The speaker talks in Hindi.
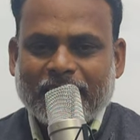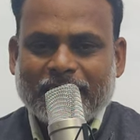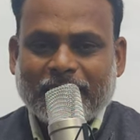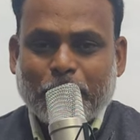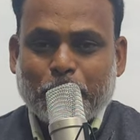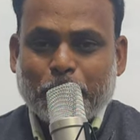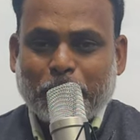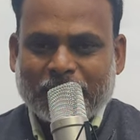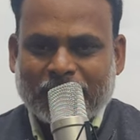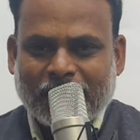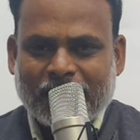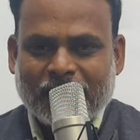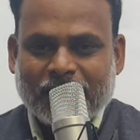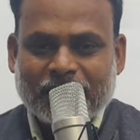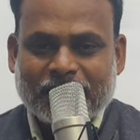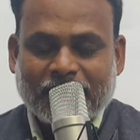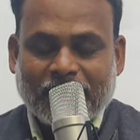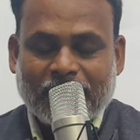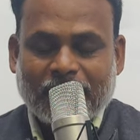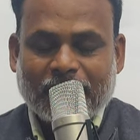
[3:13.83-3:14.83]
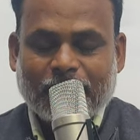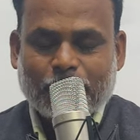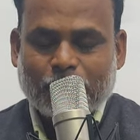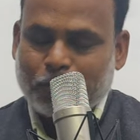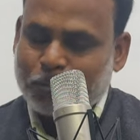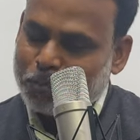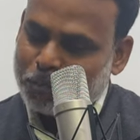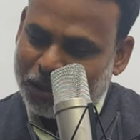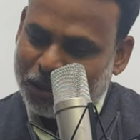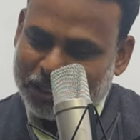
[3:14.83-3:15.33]
लग जाए पता ही नहीं चल
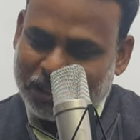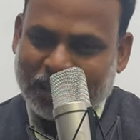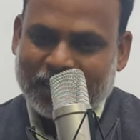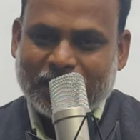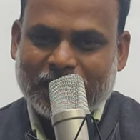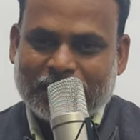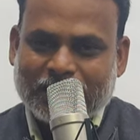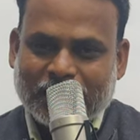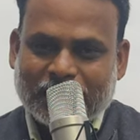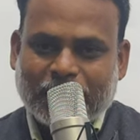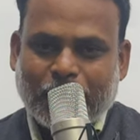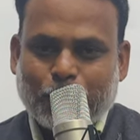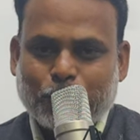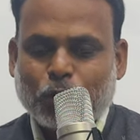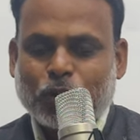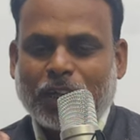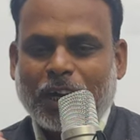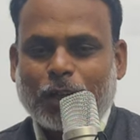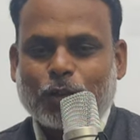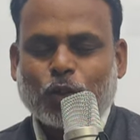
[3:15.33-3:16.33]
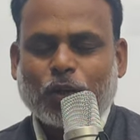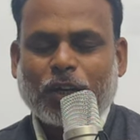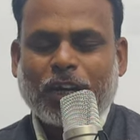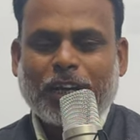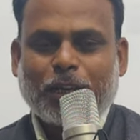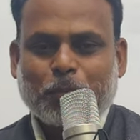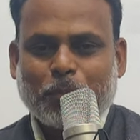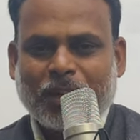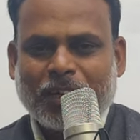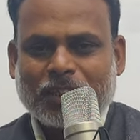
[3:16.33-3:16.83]
पता ही नहीं चलता आपको याद होगा
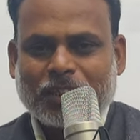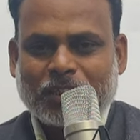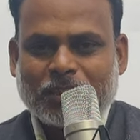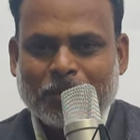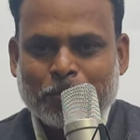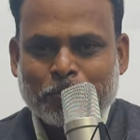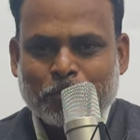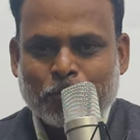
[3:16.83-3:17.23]
एक मैच